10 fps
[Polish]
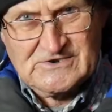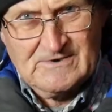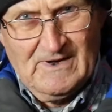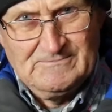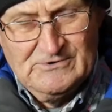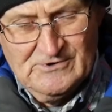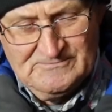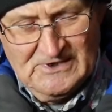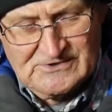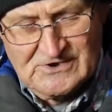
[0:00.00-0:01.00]
trzeba było
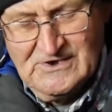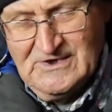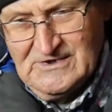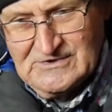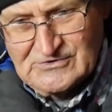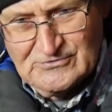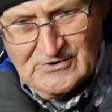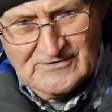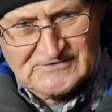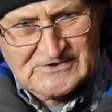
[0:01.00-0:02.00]
mieć
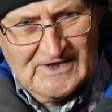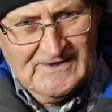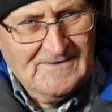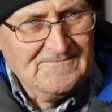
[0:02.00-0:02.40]
surowce.